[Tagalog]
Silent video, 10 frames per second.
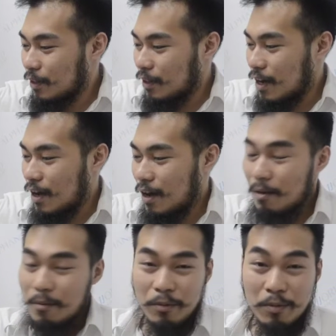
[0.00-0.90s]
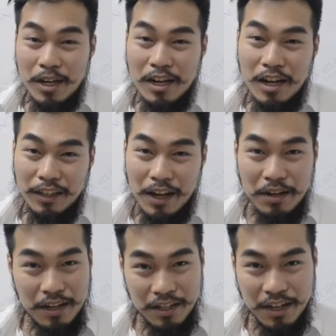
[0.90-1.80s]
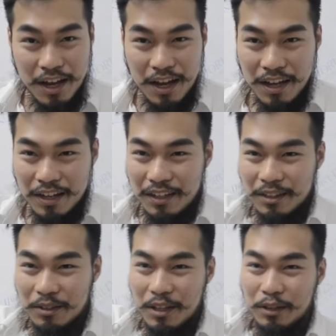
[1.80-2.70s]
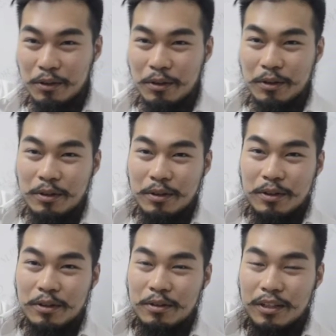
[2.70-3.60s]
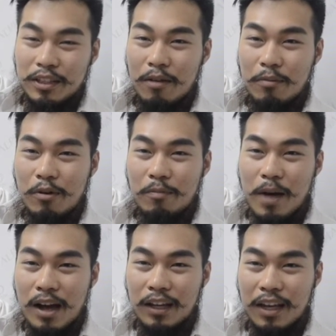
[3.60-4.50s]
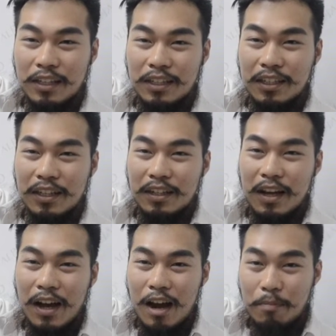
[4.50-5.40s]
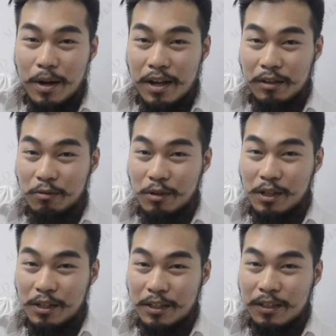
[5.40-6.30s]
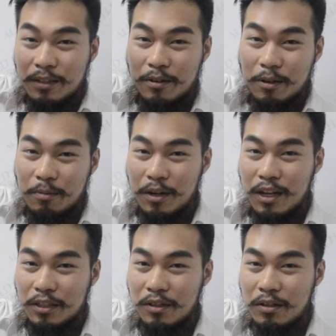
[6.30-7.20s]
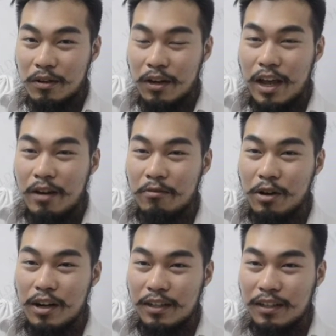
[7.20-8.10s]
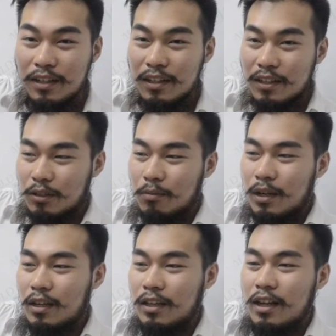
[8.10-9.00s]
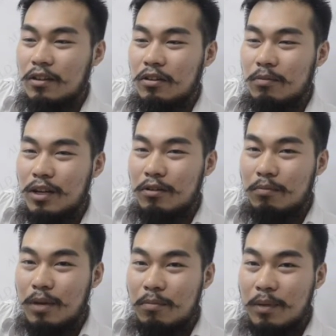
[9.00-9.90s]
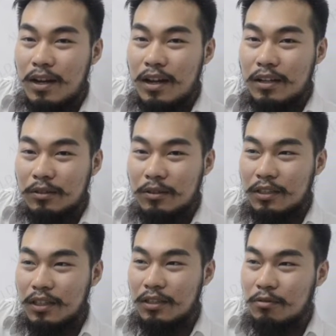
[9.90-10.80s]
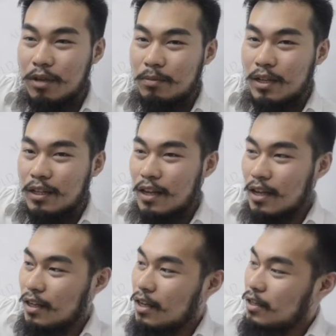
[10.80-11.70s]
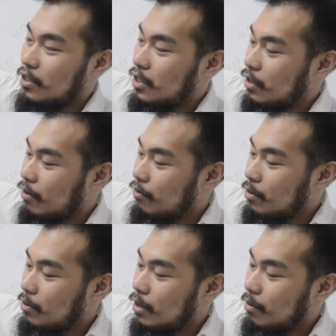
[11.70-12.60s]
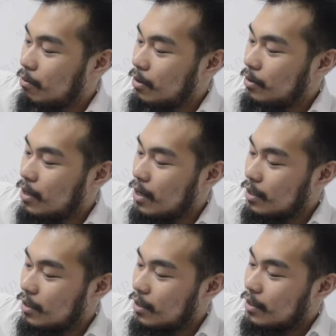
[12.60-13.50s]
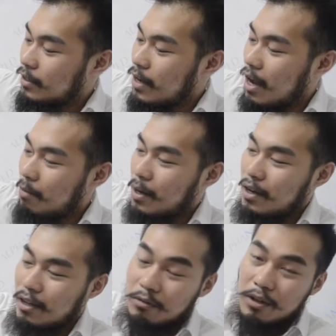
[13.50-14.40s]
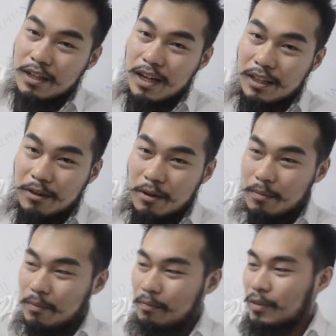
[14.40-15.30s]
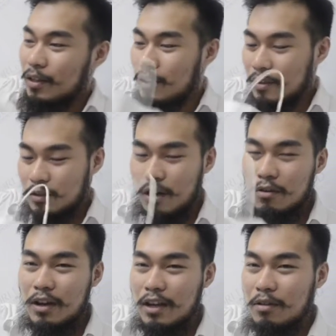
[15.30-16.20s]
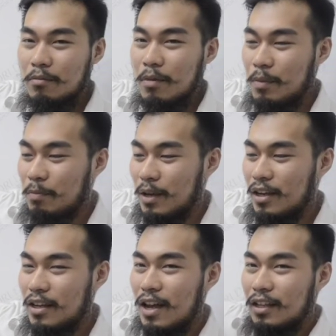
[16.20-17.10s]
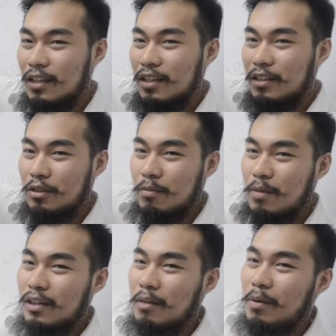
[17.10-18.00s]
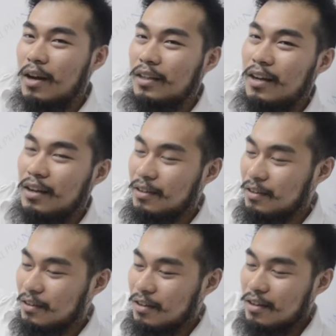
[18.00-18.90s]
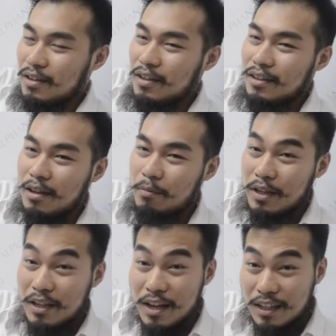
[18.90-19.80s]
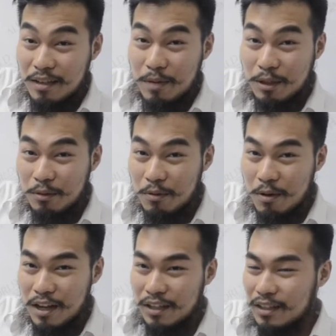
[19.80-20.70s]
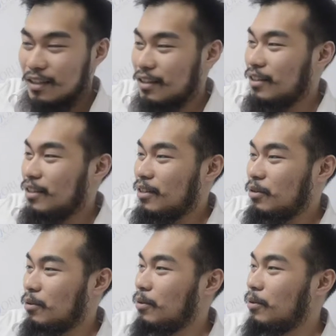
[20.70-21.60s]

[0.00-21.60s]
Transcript: uh, mamimili lang tayo ng isa. So, ito, yung isang buong package ng AlphaNet World Corporation or N-World. So, makikita nyo naman yung bag pa lang. So, nandyan yung website natin. It's www.thealphanetworld.com. So, ano kayang mapipili natin dito sa bag na product na pwede nating masubukan? So,